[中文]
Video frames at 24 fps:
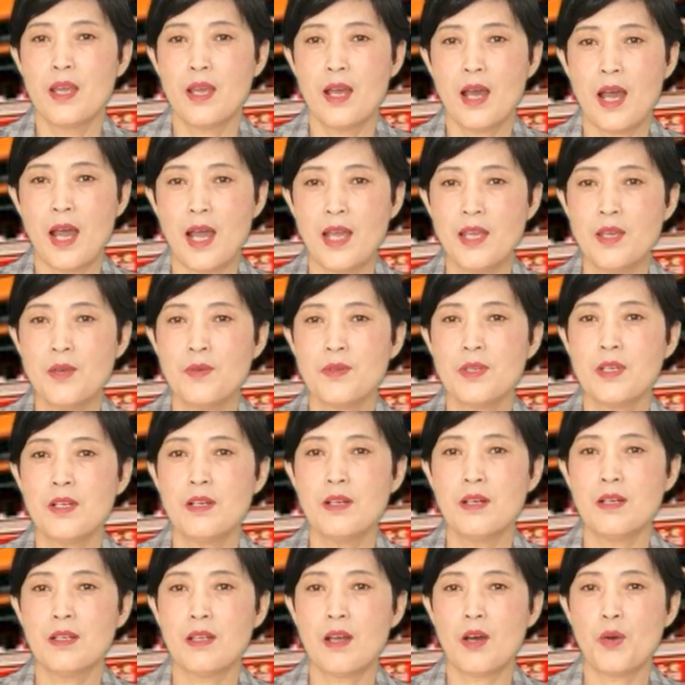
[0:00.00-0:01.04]
还有一
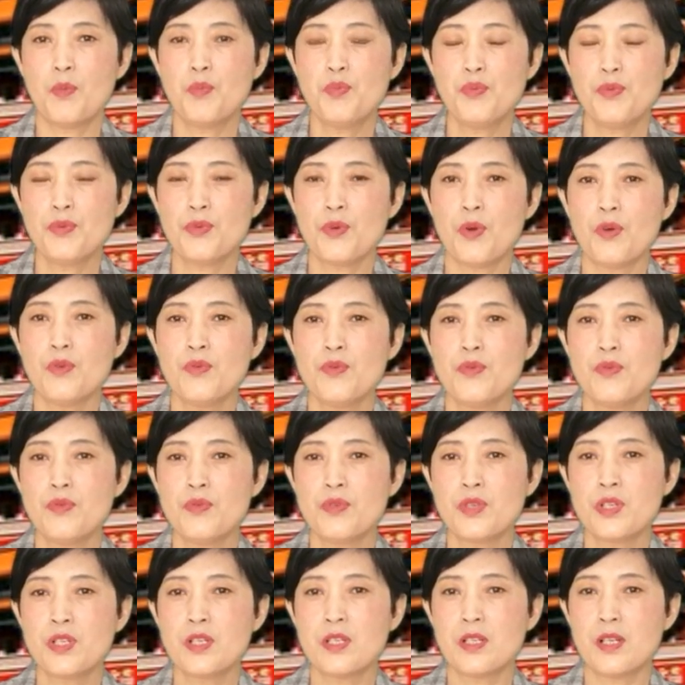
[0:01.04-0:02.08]
个呢不容
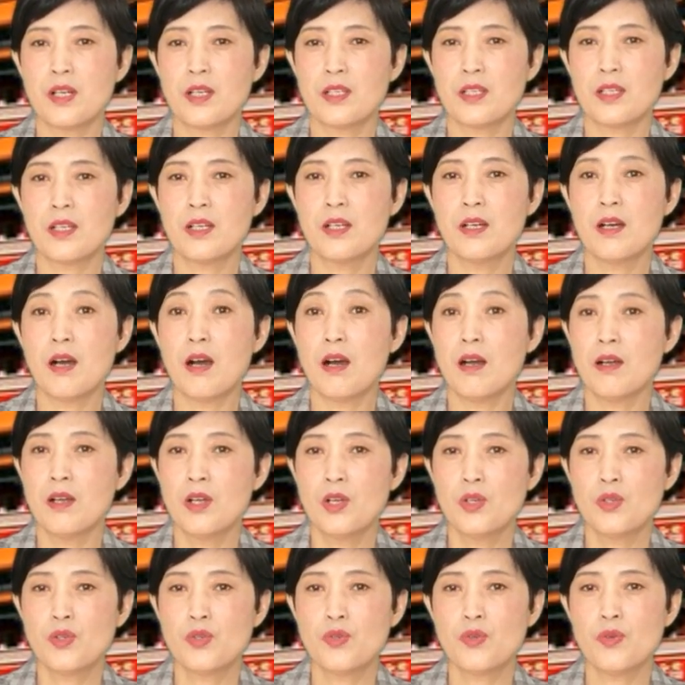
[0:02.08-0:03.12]
忽视的一个
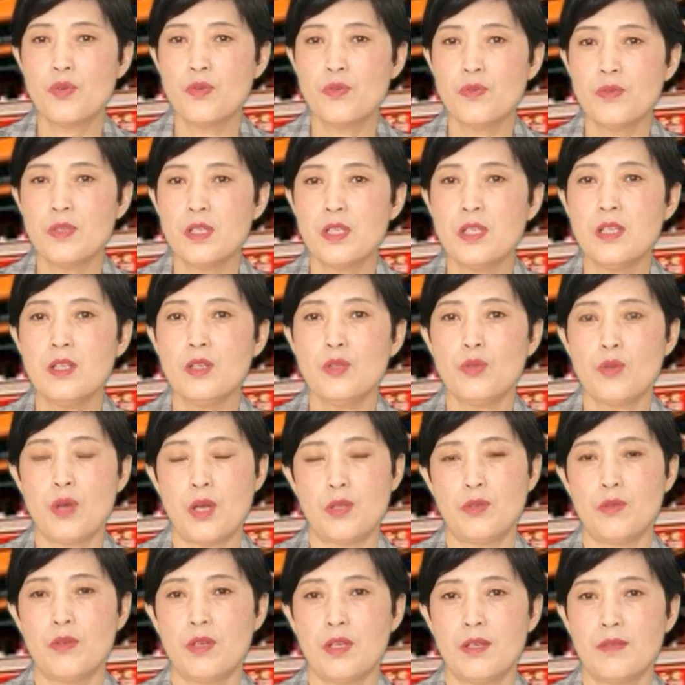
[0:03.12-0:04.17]
中医
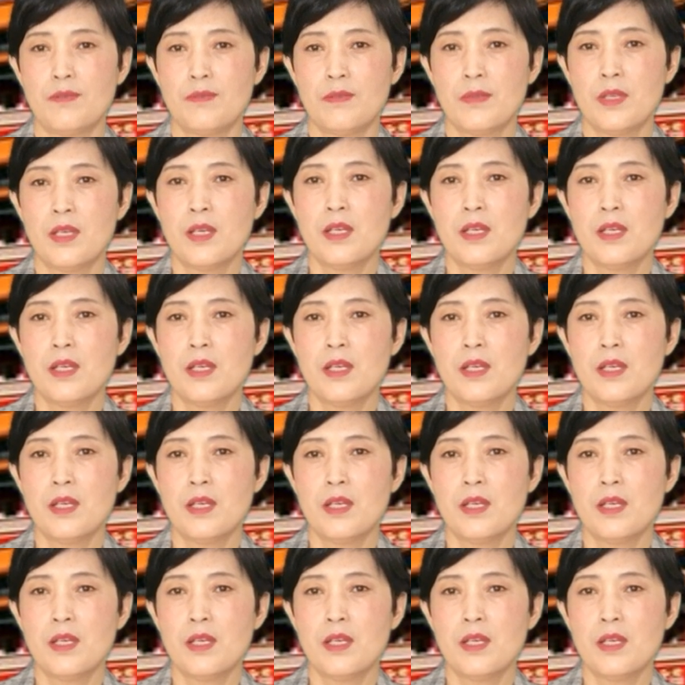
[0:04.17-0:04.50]
团队，